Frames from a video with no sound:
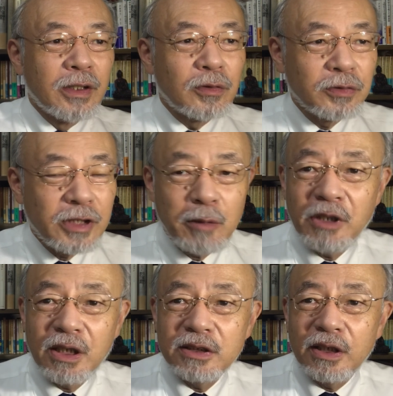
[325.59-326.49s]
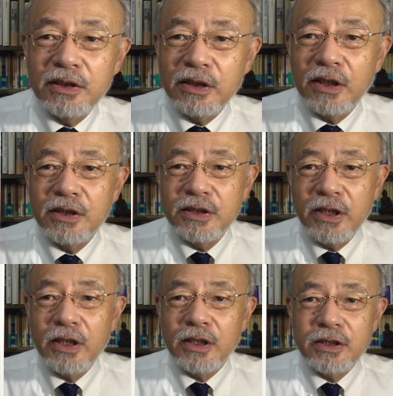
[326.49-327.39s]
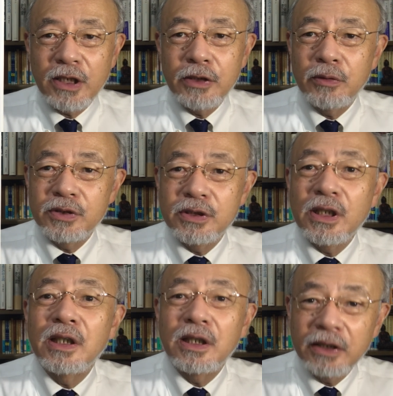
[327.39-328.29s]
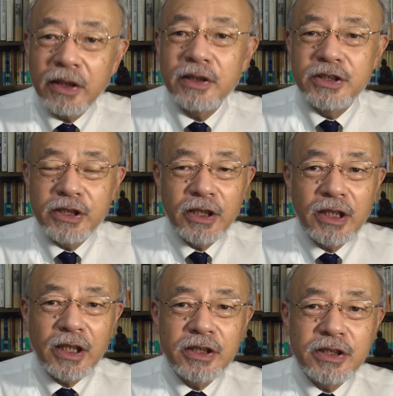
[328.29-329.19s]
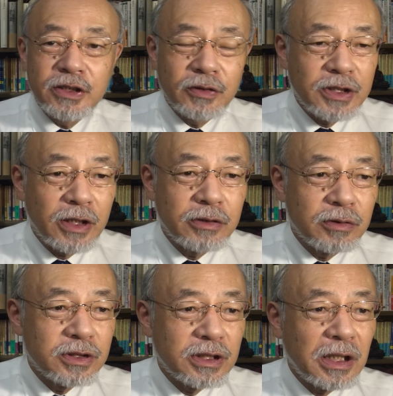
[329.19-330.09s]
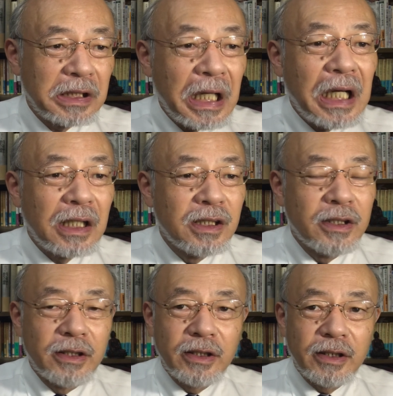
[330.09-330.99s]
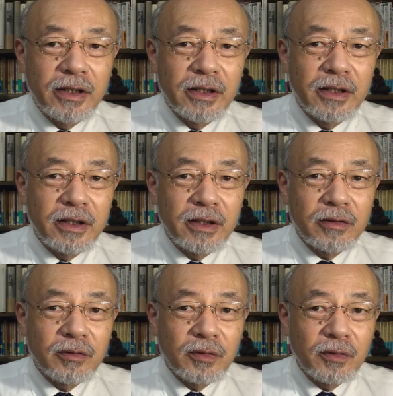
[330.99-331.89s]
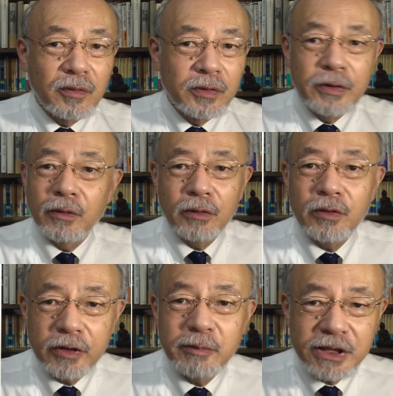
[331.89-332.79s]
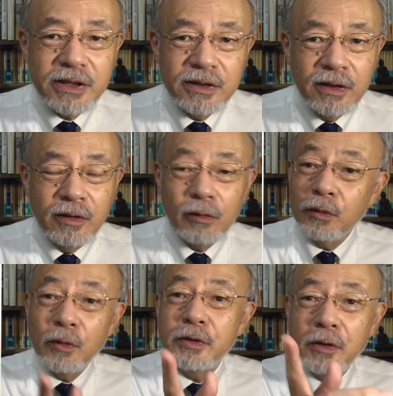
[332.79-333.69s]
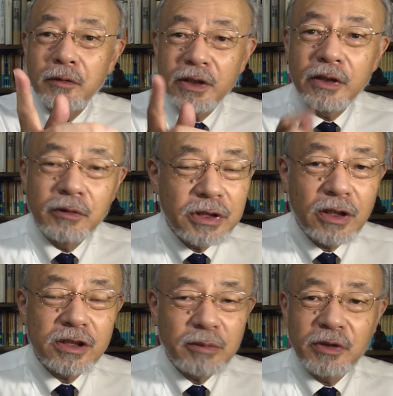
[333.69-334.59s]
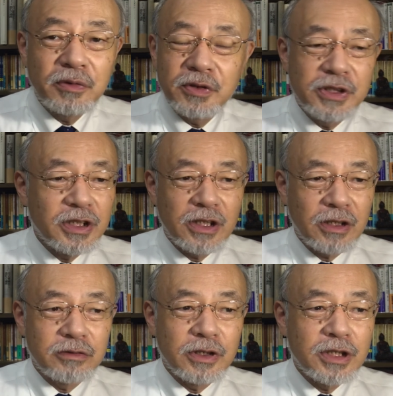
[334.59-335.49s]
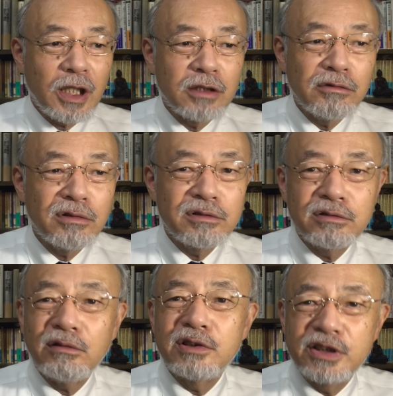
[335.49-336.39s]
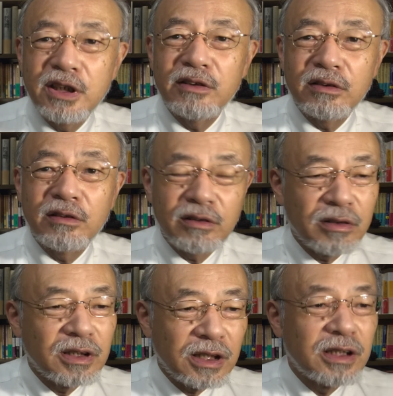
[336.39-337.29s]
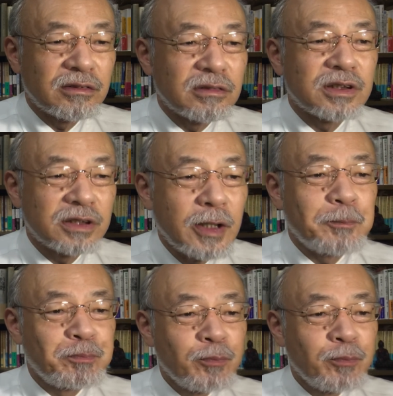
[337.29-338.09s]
この山川さんに対して舎利発さんがね、知恵第一の舎利発さんが、えー、このお経を説きます。このお経はね、お釈迦様の教えじゃなくて舎利発の教えということになってるんですね。